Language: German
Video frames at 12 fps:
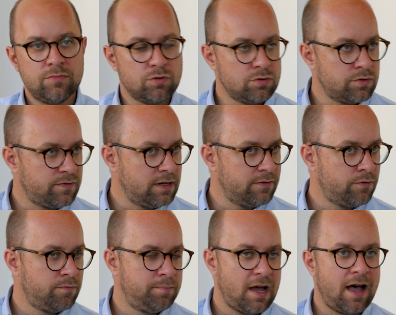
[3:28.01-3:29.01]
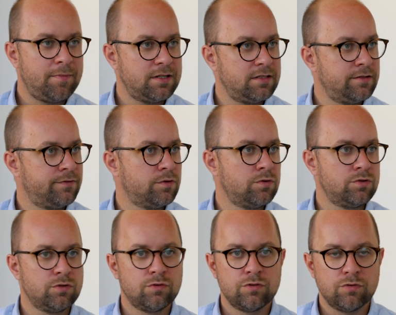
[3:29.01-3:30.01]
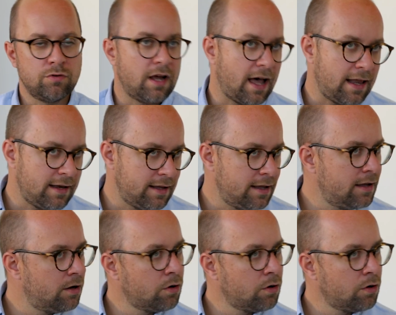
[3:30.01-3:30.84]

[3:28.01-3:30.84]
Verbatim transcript: so und so viele bearbeitete Fotos oder alle